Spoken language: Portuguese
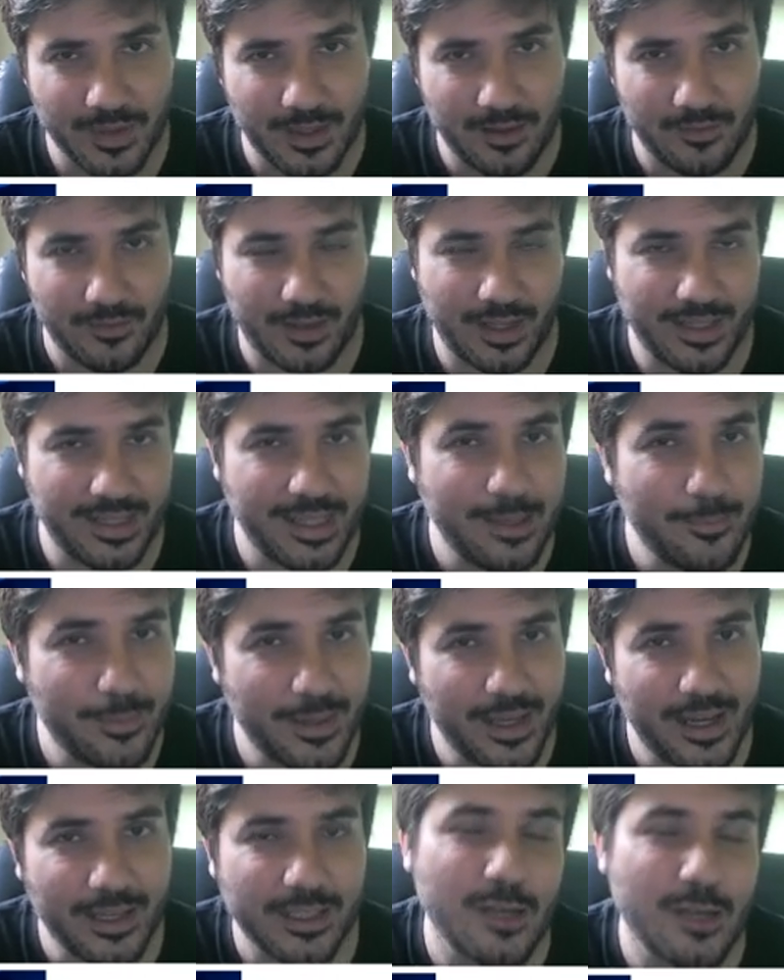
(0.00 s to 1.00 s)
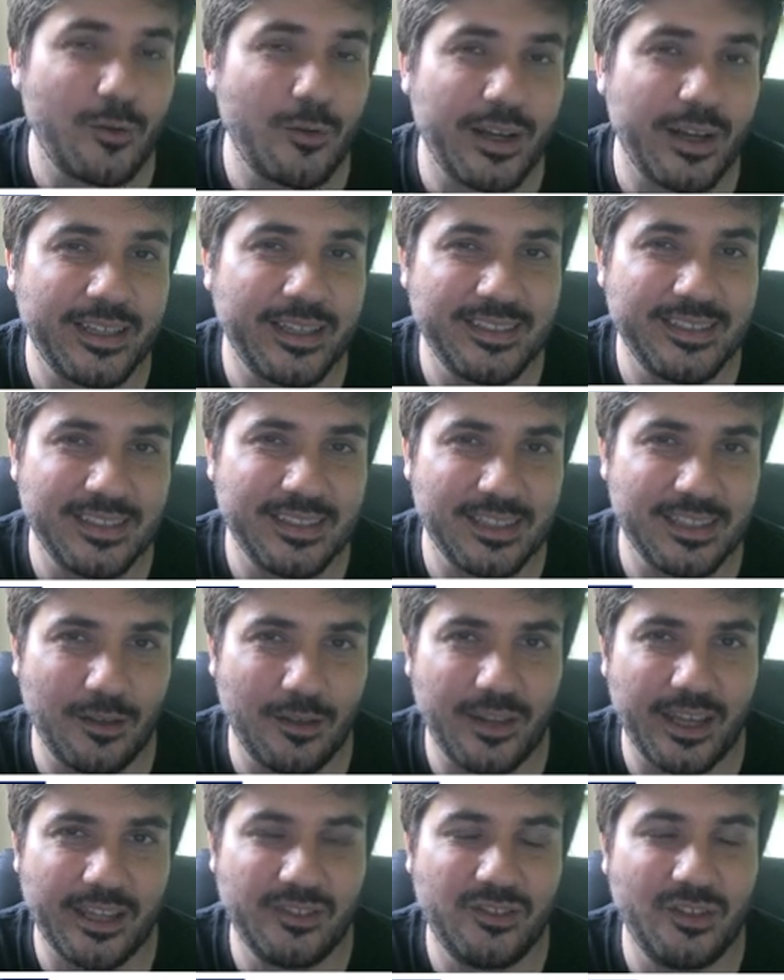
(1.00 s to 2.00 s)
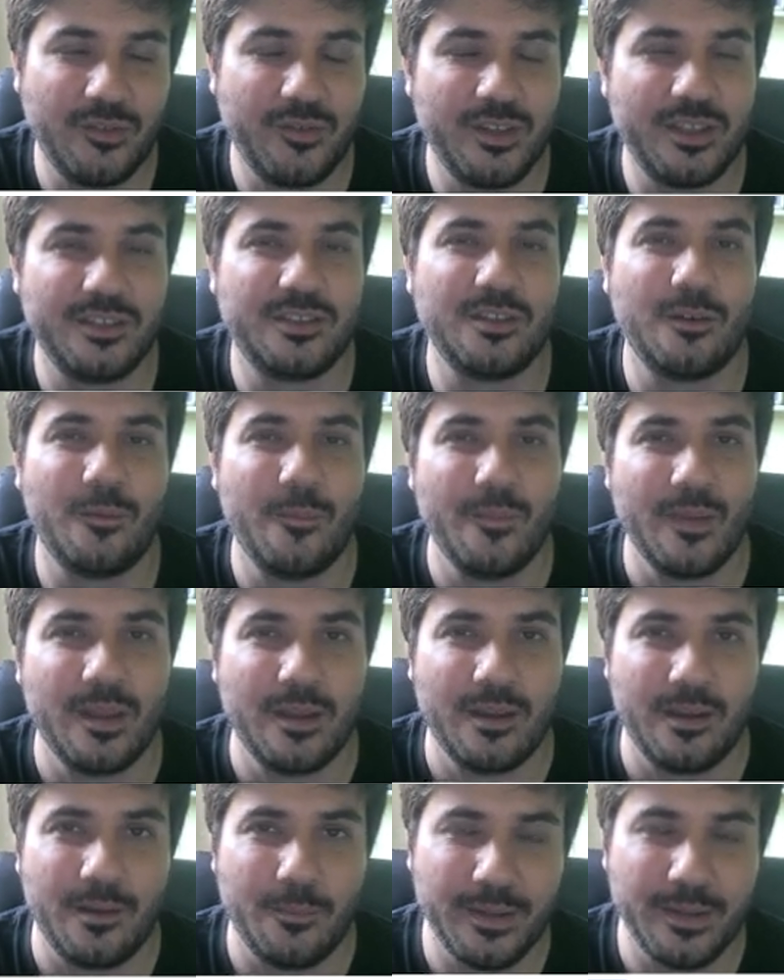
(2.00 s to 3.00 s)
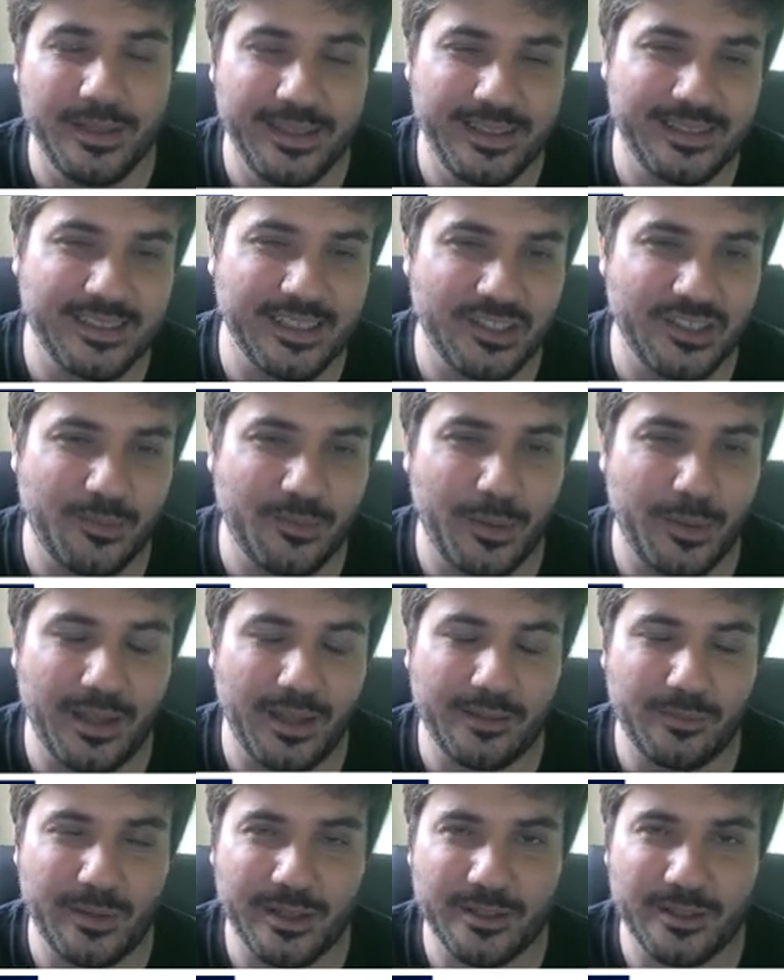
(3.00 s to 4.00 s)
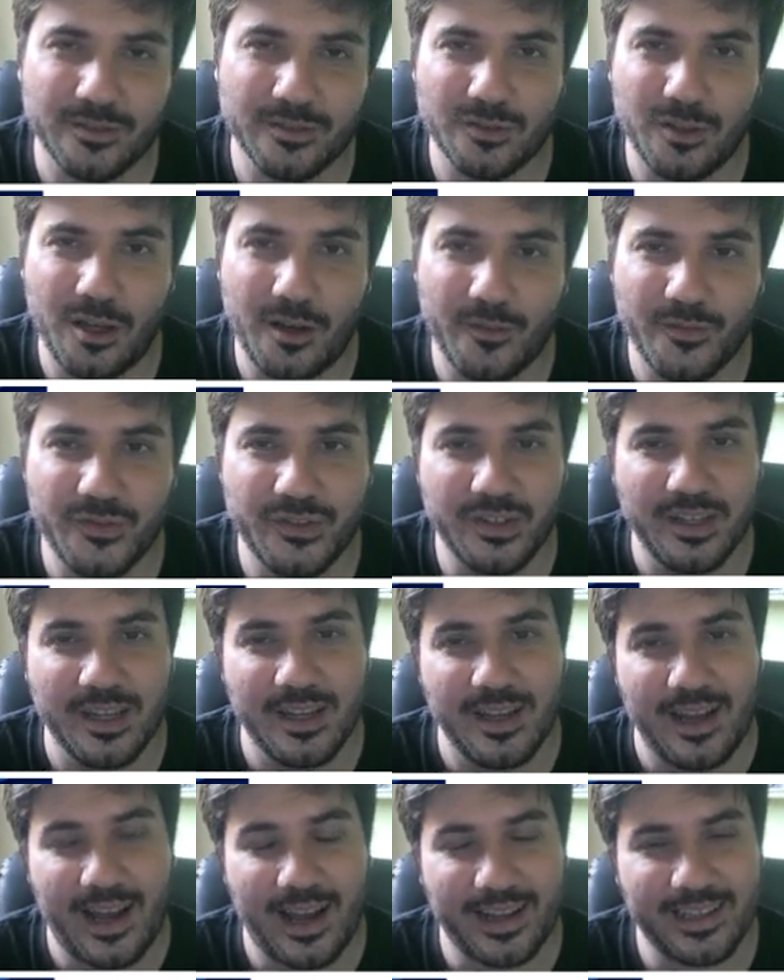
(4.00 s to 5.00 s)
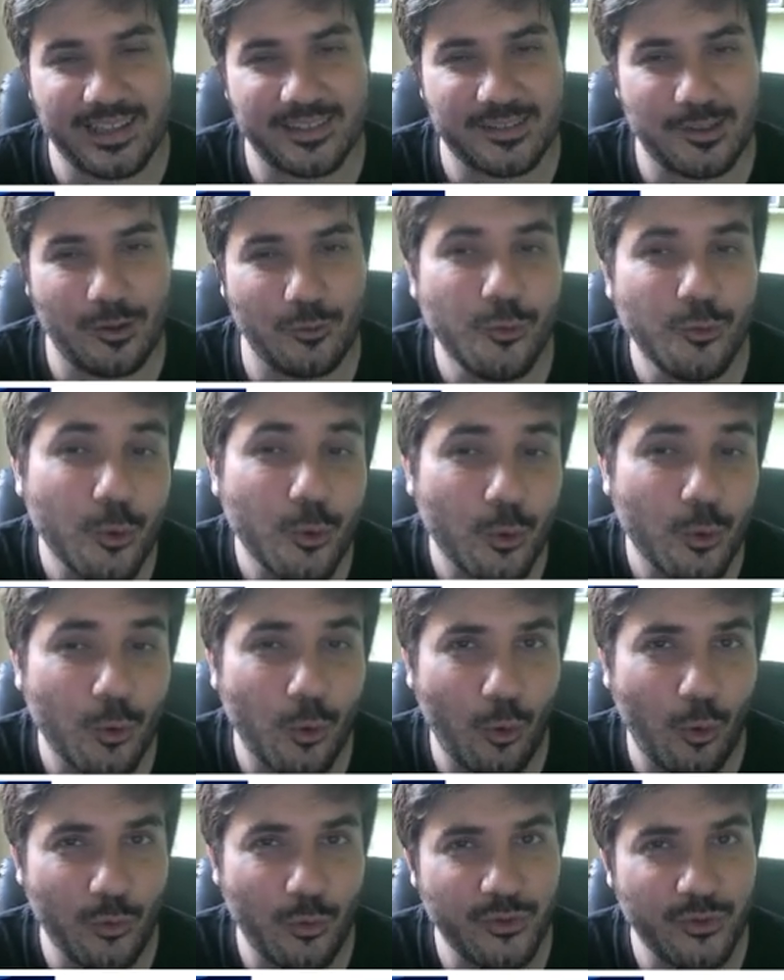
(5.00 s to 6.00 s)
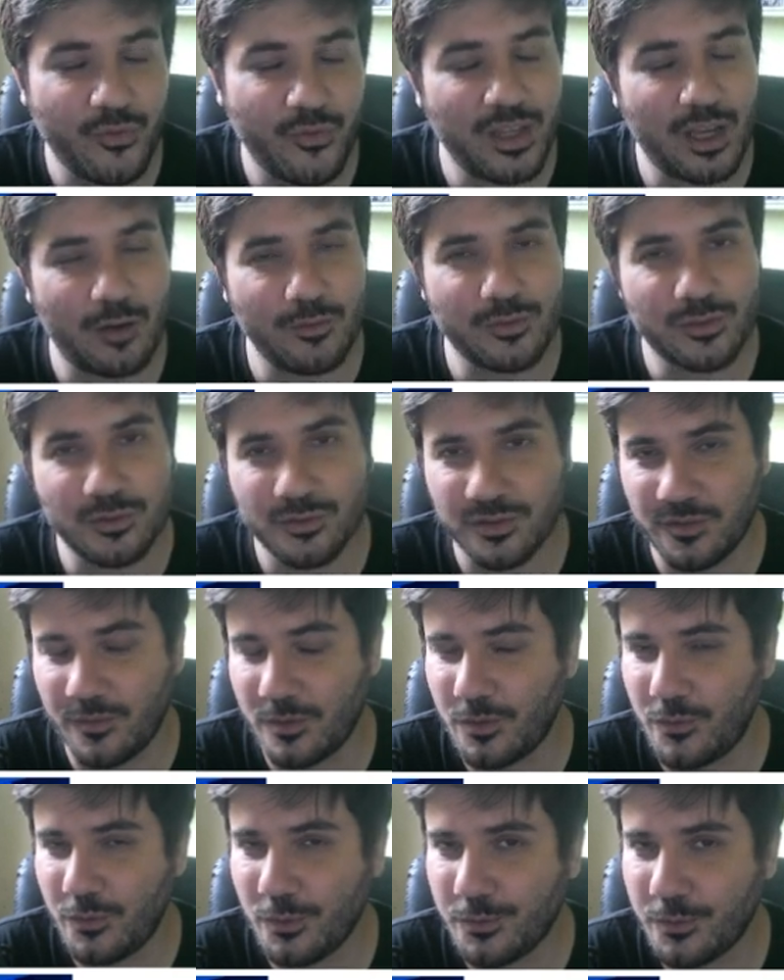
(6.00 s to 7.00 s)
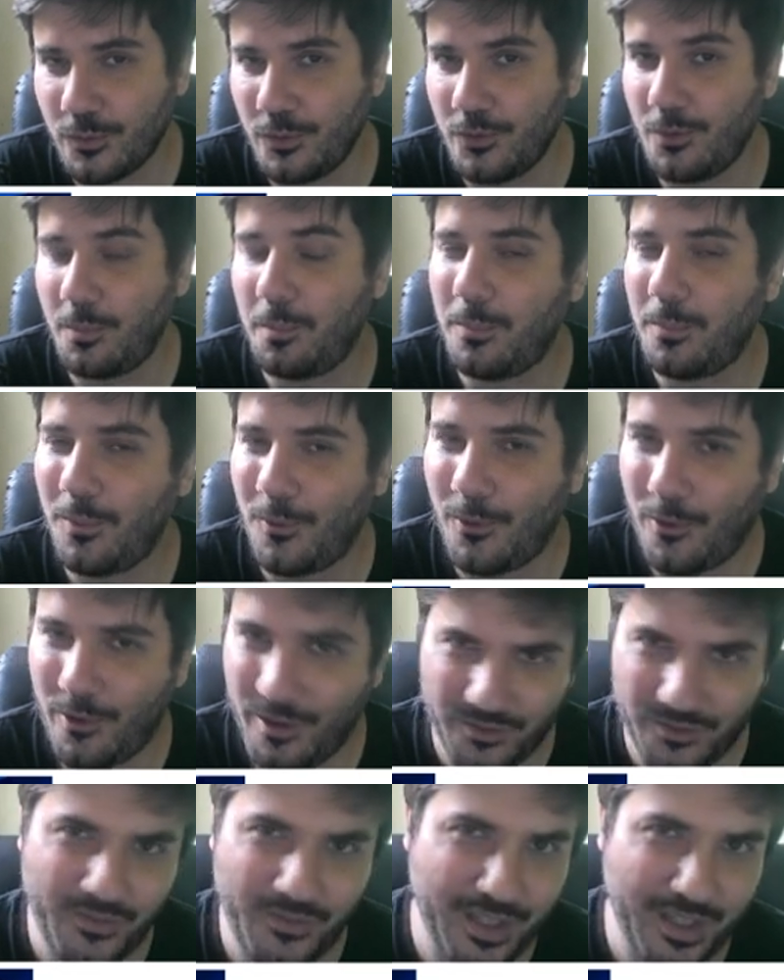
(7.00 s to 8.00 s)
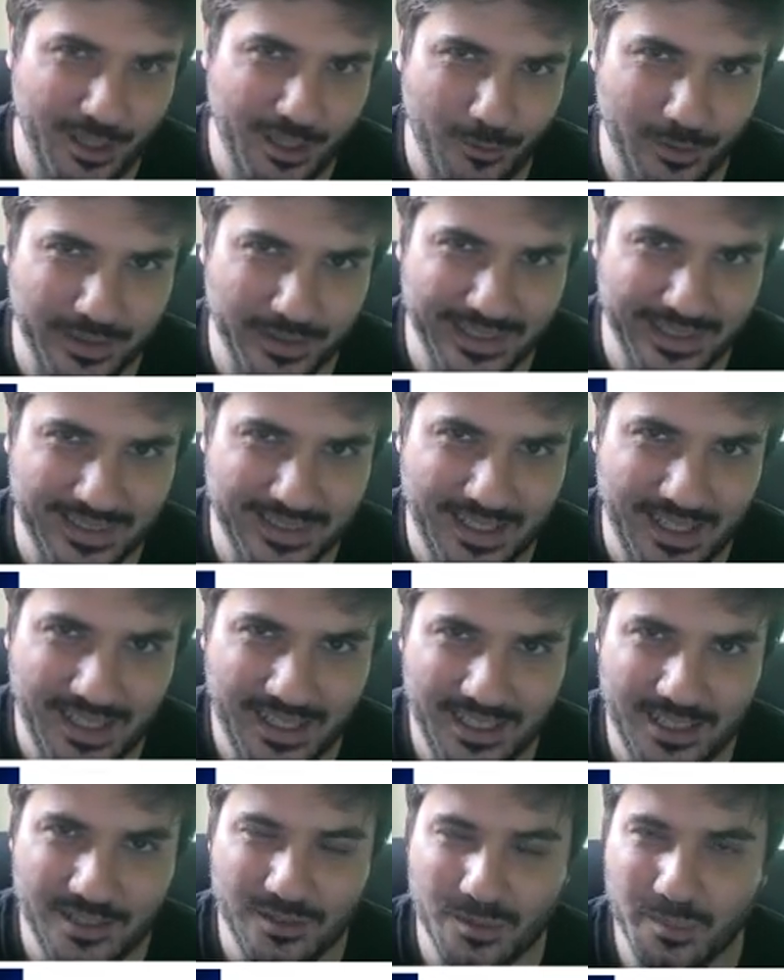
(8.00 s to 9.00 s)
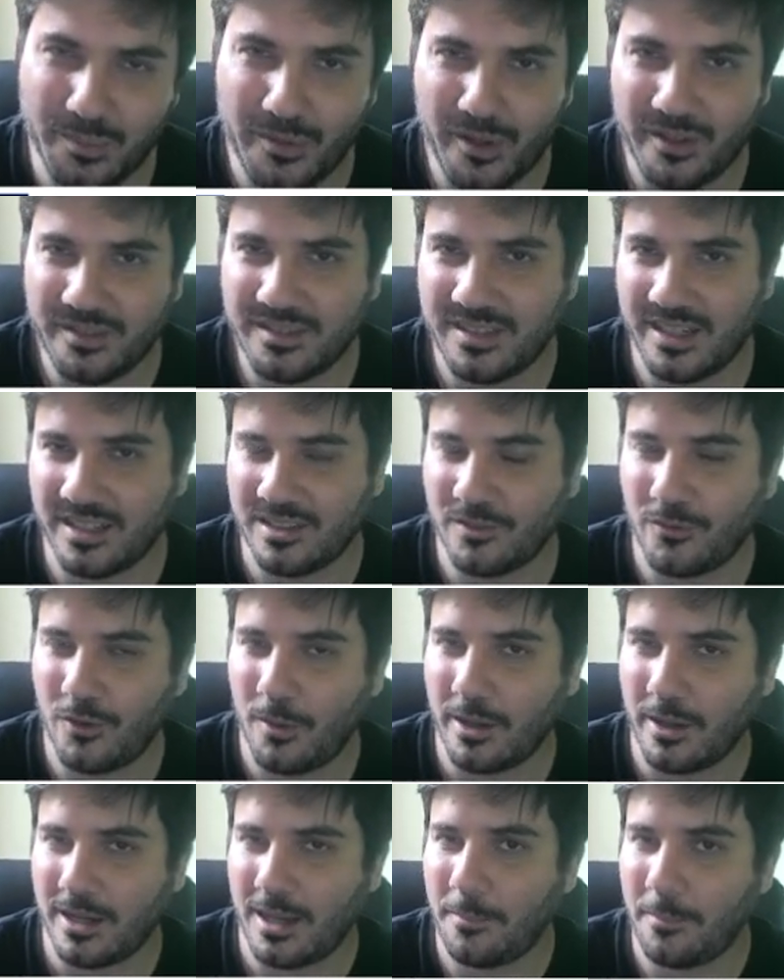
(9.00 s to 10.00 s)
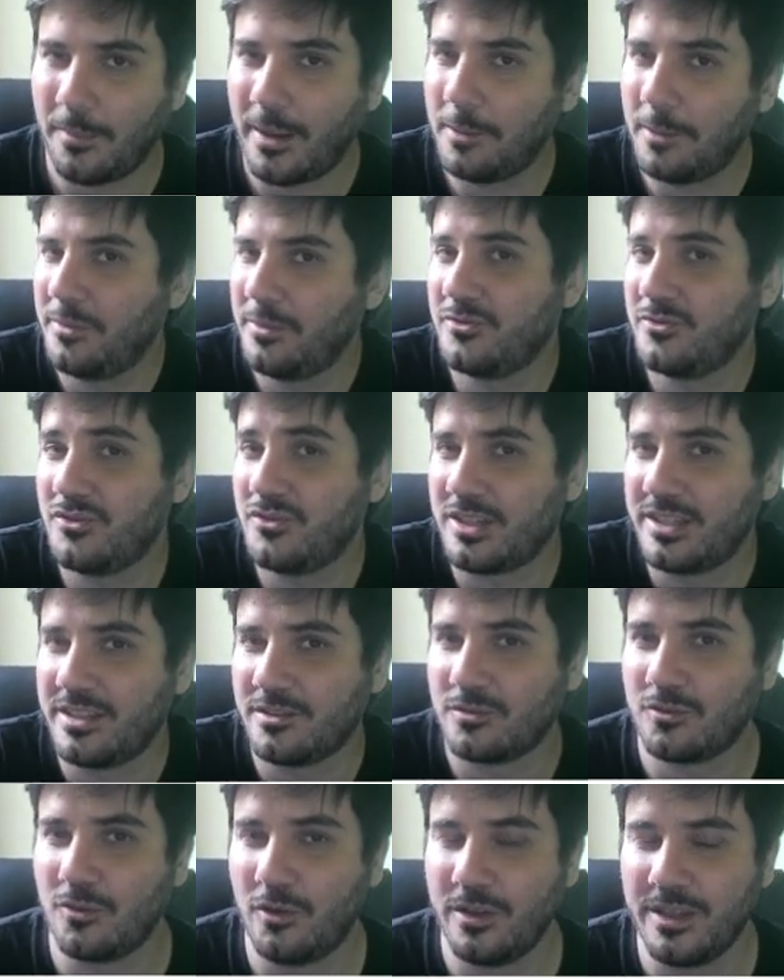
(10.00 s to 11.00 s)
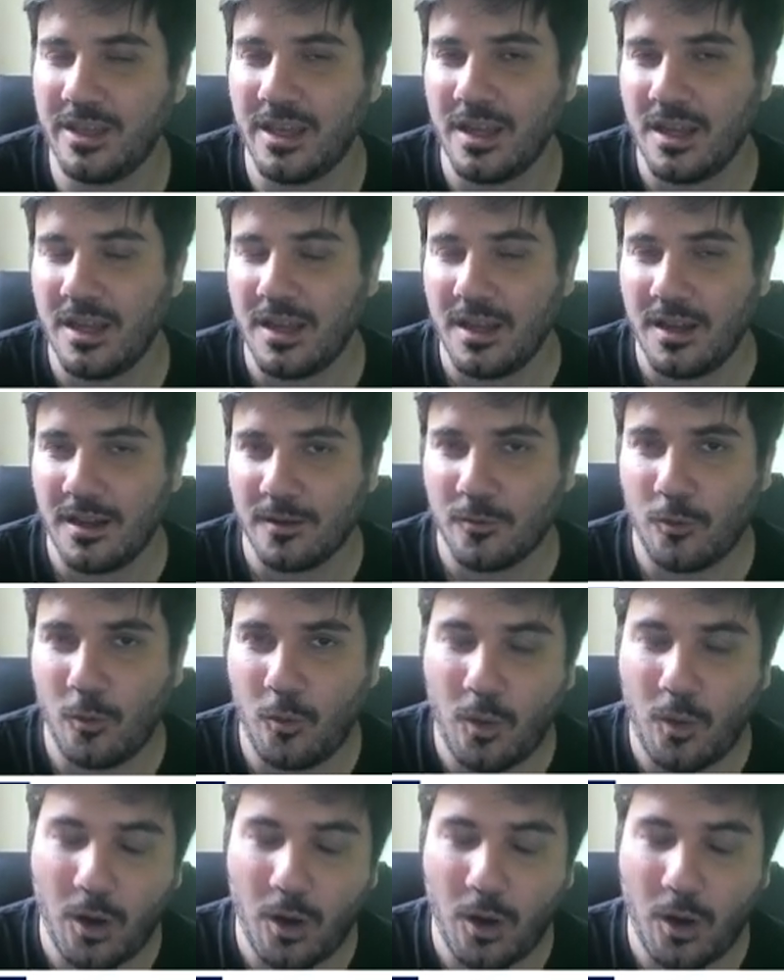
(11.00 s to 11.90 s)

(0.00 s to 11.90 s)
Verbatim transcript: Vale lembrar que com a aquisição da Activision Blizzard pela Microsoft, a questão do Code virar um exclusivo no futuro pode vir a acontecer e isso pode de certa forma acabar prejudicando a Sony com